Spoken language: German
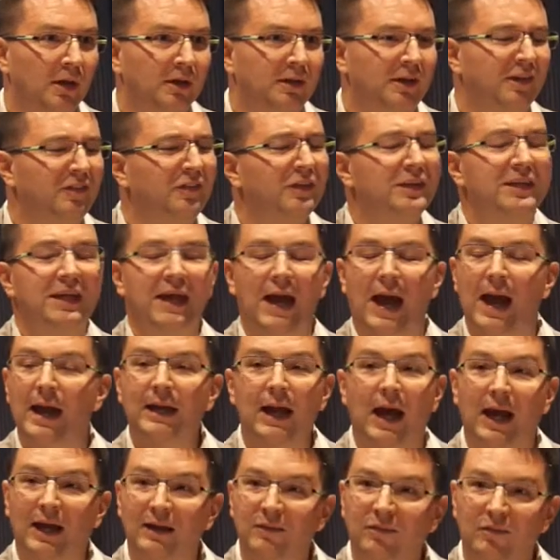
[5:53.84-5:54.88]
die sich kein
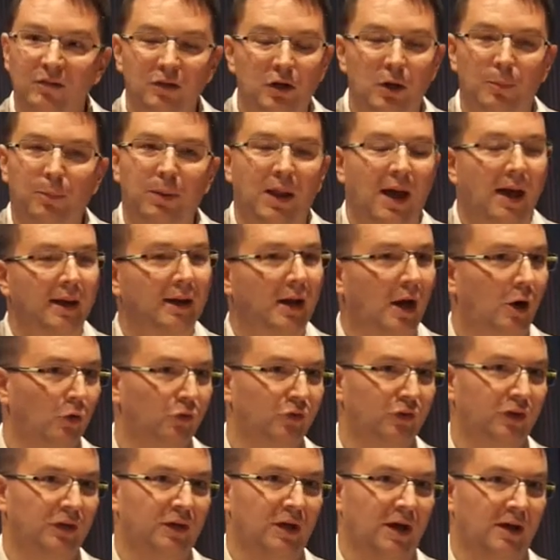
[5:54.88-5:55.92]
einzelner Planer
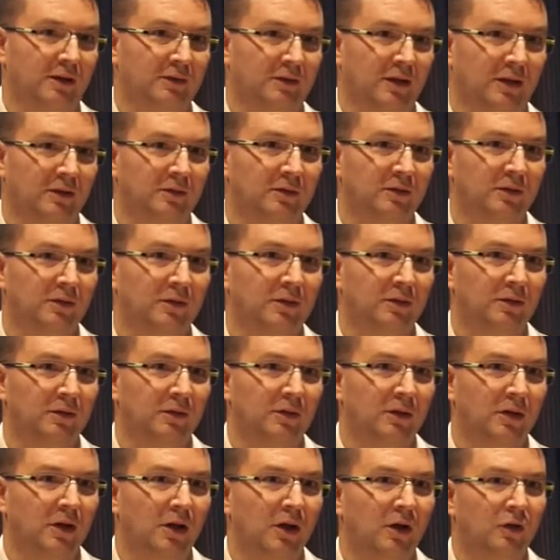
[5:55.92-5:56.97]
ausgedacht hat,
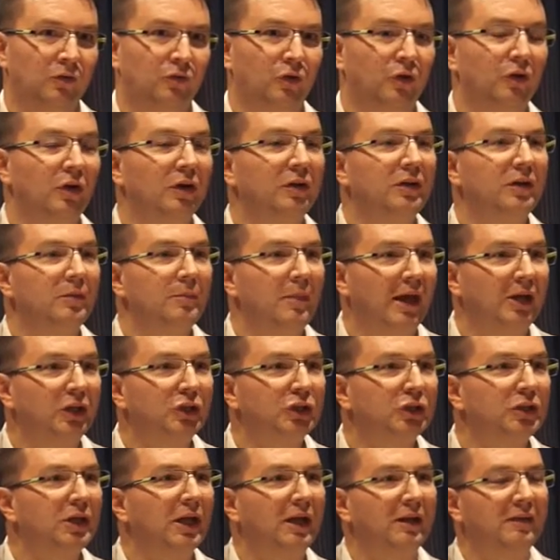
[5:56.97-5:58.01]
sondern die
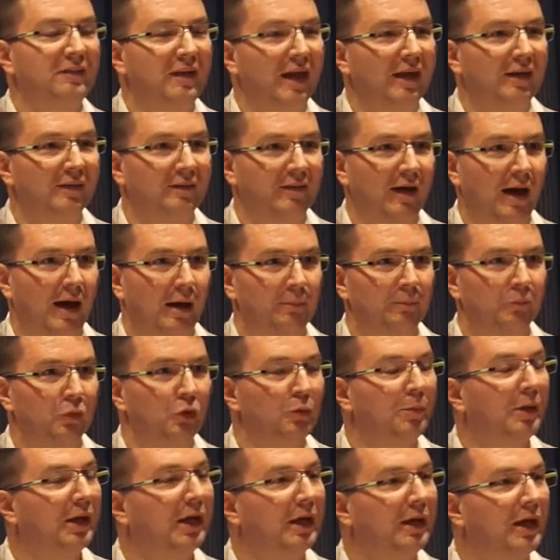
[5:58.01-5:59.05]
Menschen entdeckt haben
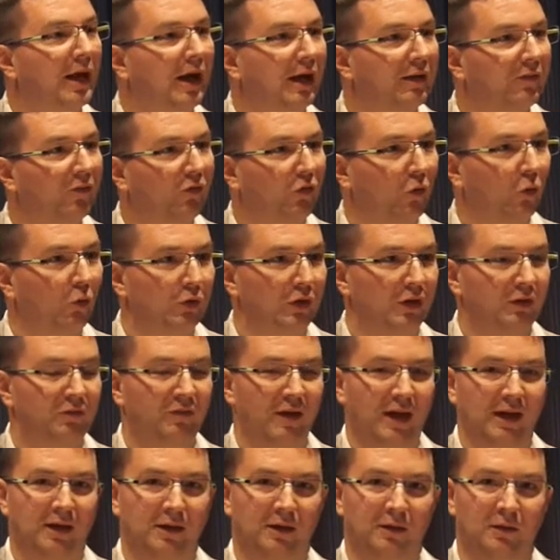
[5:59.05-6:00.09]
über Generationen
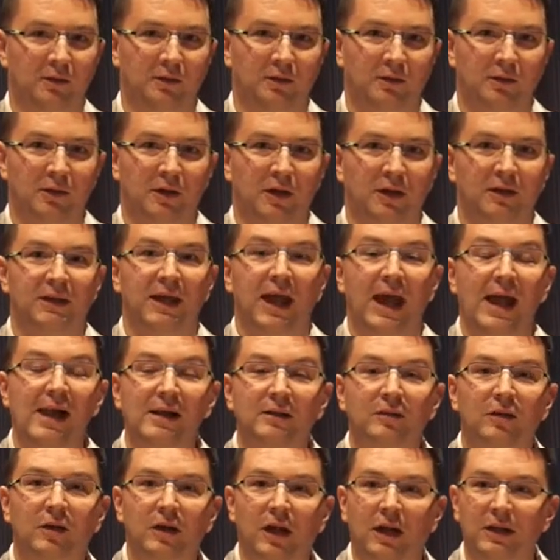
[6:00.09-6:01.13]
hinweg, die
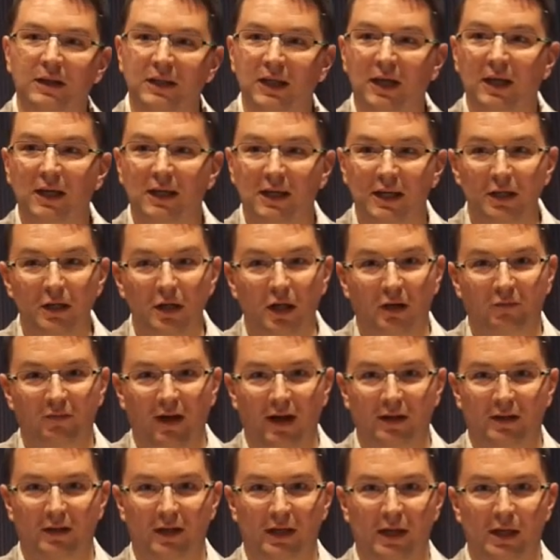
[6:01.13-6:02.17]
Eltern an ihre Kinder
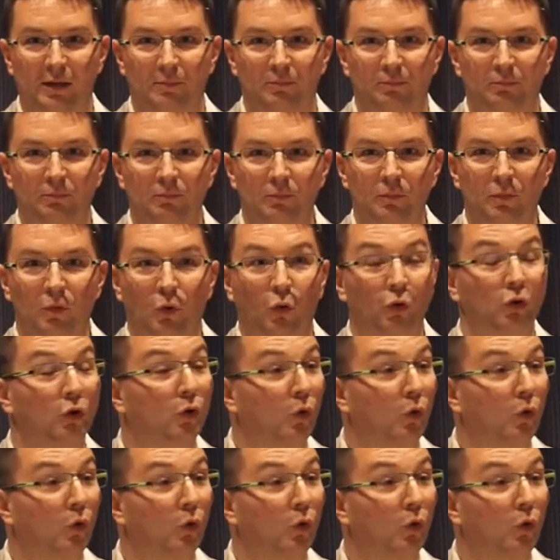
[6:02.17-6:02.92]
weitergeben oder